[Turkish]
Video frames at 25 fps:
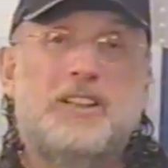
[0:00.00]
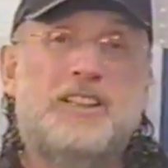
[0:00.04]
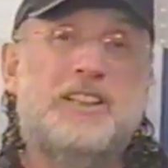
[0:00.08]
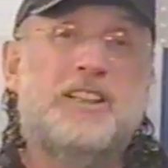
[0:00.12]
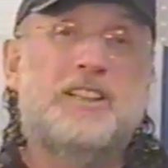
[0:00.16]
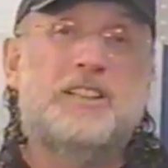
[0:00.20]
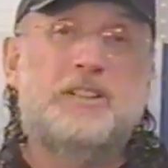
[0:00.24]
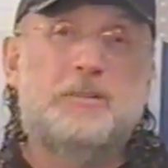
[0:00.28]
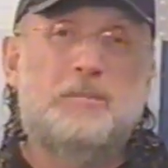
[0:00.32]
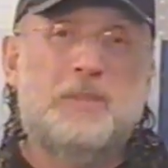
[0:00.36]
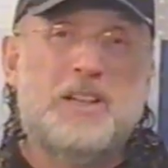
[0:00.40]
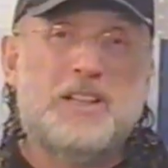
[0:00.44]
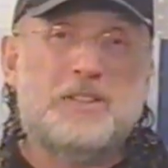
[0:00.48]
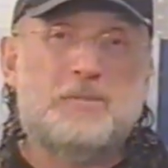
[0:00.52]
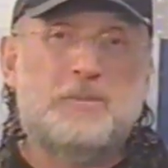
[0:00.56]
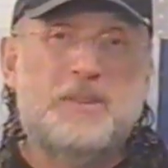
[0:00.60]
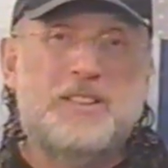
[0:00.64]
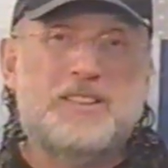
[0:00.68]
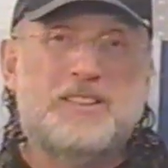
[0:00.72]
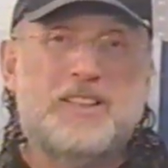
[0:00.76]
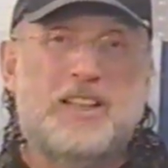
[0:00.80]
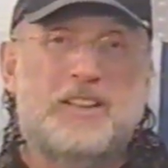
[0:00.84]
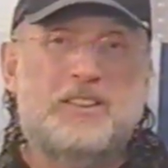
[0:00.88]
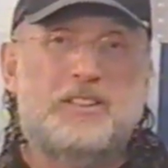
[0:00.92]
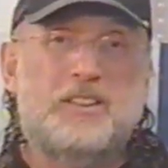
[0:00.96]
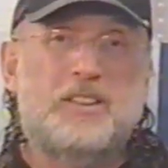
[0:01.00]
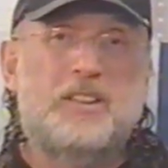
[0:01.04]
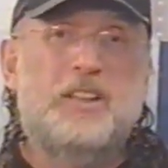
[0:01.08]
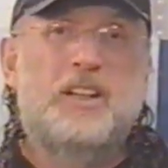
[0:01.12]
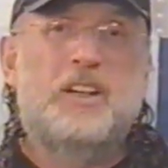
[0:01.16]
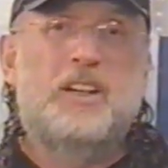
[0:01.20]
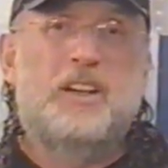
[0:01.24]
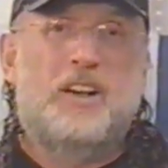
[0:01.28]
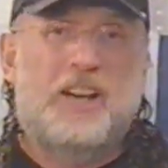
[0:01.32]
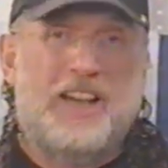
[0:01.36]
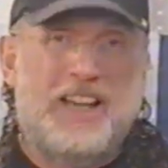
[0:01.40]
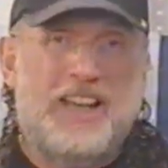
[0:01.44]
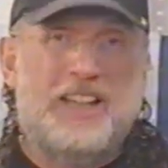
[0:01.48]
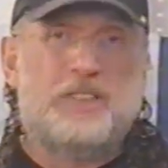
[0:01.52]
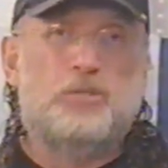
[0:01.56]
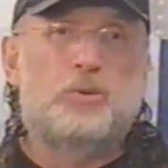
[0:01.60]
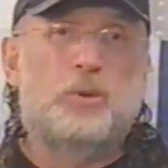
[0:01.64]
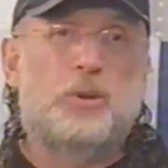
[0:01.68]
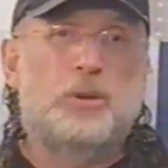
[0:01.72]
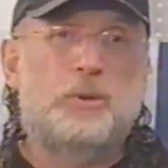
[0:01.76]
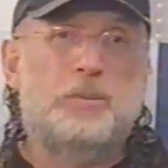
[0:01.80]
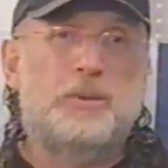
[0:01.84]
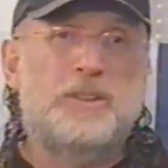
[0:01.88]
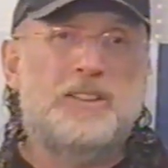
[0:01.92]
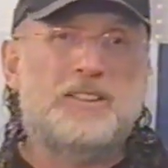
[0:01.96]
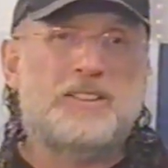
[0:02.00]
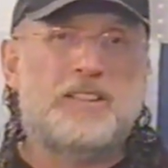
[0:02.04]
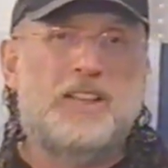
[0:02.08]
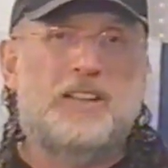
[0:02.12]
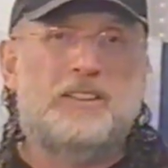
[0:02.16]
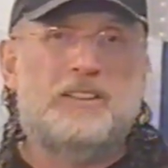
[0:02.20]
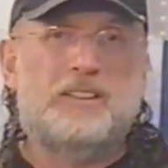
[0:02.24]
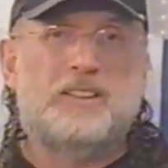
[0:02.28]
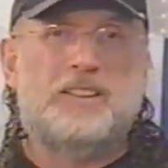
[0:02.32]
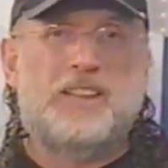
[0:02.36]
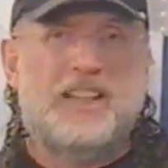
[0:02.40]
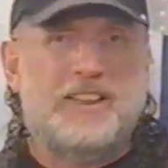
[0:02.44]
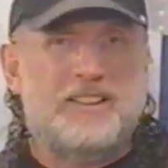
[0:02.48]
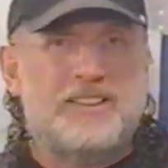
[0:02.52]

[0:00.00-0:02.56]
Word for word: İnanılmaz bir insandı. Hayat dolu bir insandı.